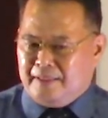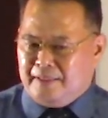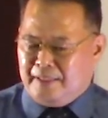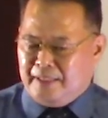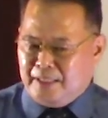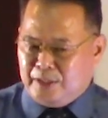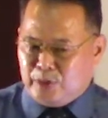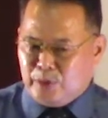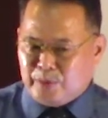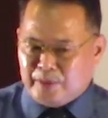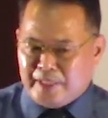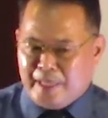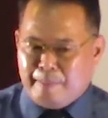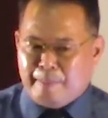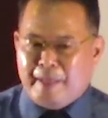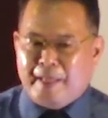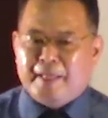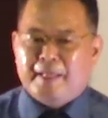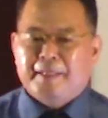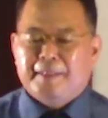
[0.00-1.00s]
弟兄姐
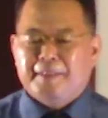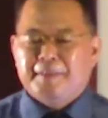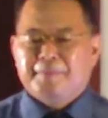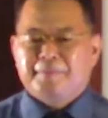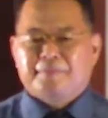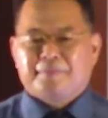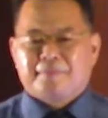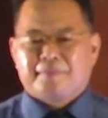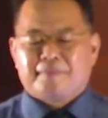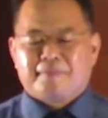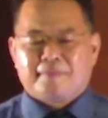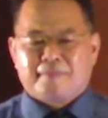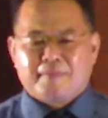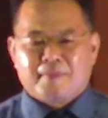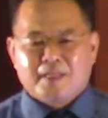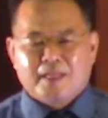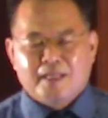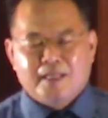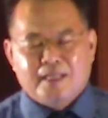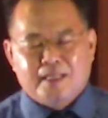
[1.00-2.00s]
妹，
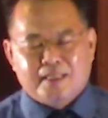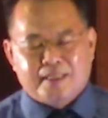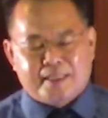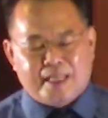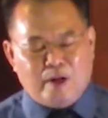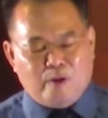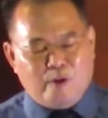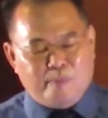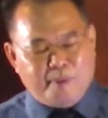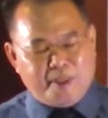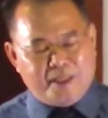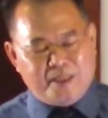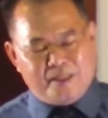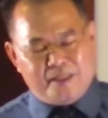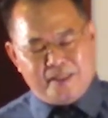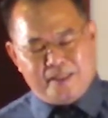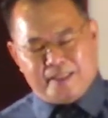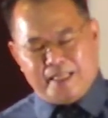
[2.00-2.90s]
在我们的日